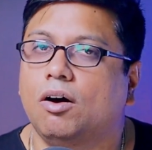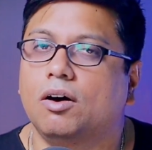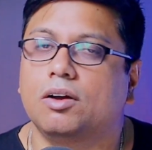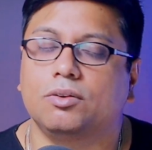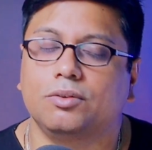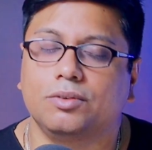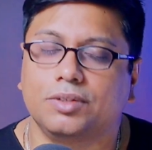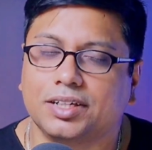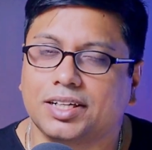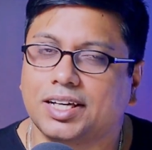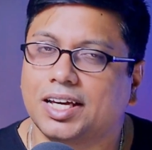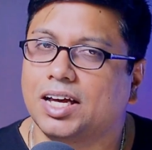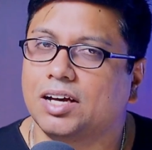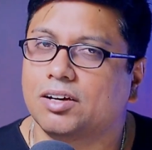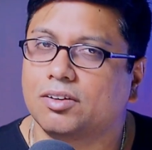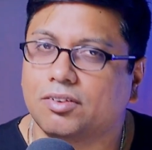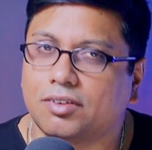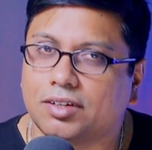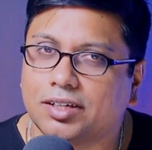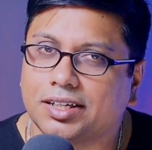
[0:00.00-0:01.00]
और उनके
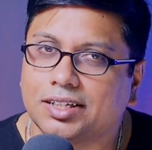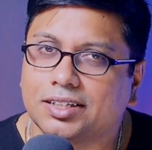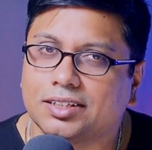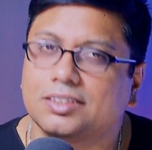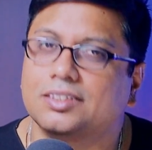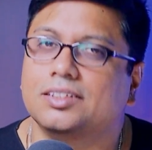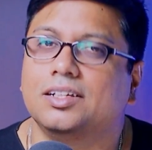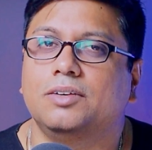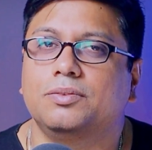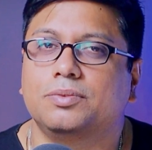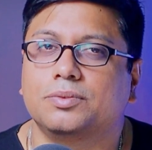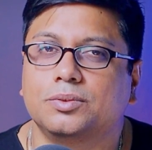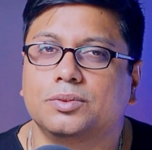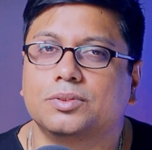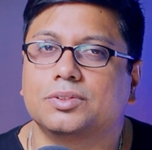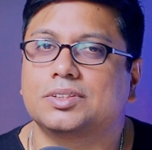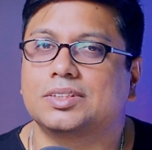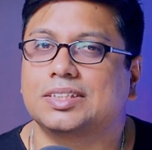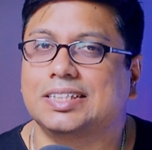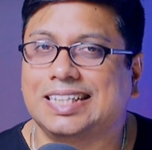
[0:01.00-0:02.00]
अकॉर्डिंग
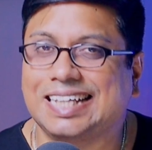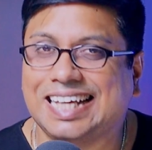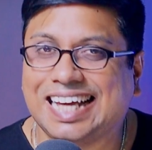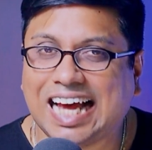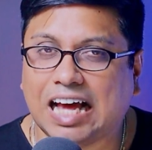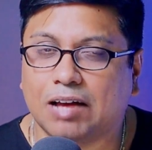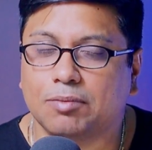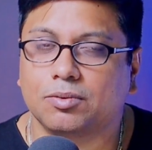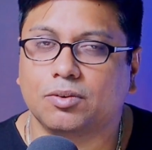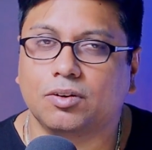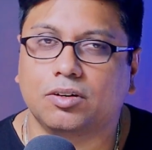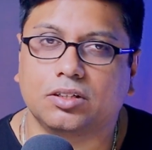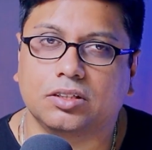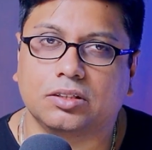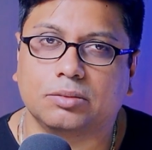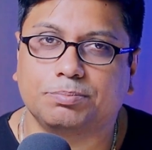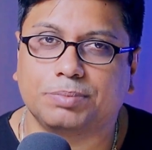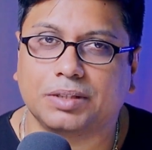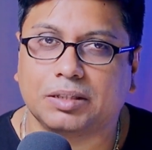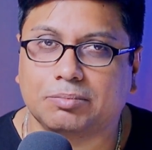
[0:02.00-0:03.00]
ऑफकोर्स दे हैव गॉट
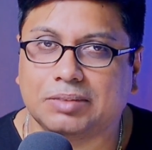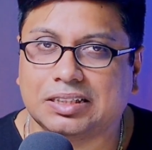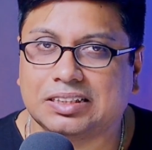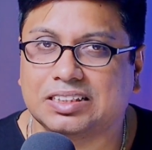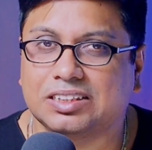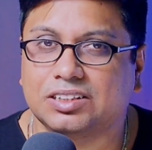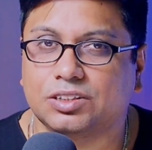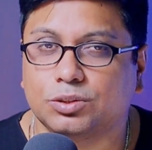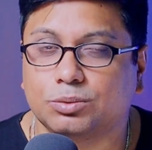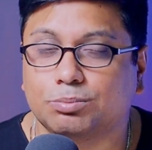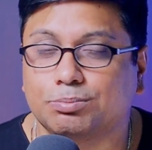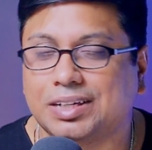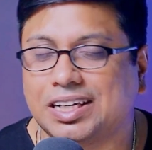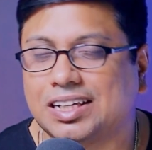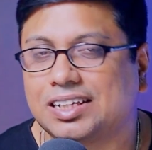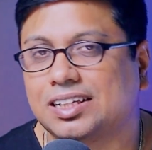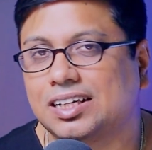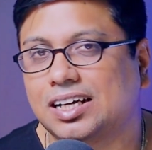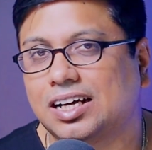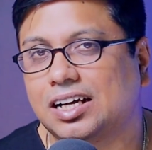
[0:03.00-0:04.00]
द परमिशन टू
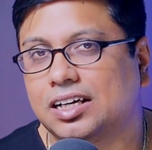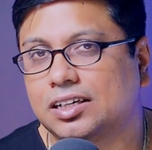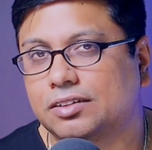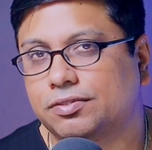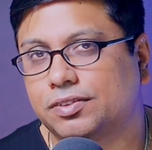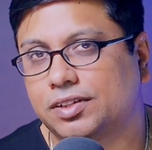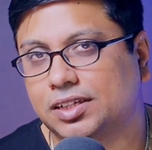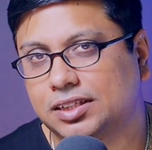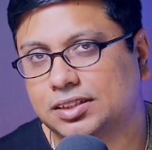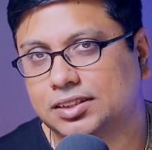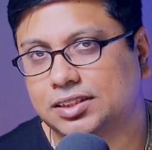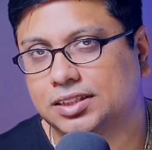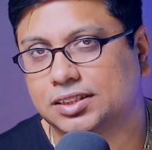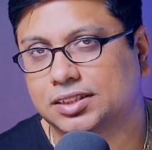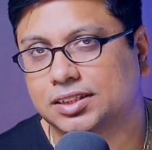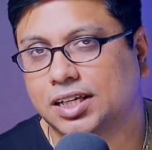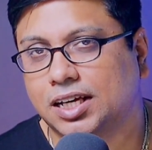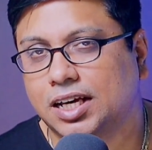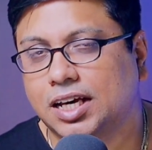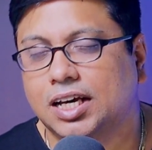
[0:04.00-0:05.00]
मेक द आर एफ
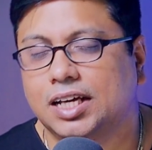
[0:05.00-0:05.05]
लेंसेज